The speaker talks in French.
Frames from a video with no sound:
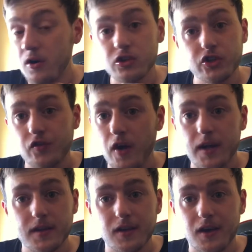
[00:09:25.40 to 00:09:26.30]
Je crois que je vais
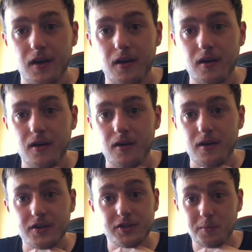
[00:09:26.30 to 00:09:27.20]
arrêter, les gars.
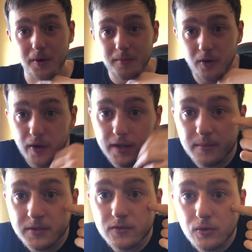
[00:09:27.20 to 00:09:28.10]
Je suis pas bien.
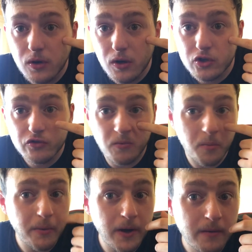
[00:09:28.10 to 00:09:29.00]
Regardez mes yeux. Je vous
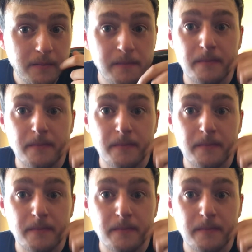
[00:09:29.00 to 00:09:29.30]
mens pas. Hein.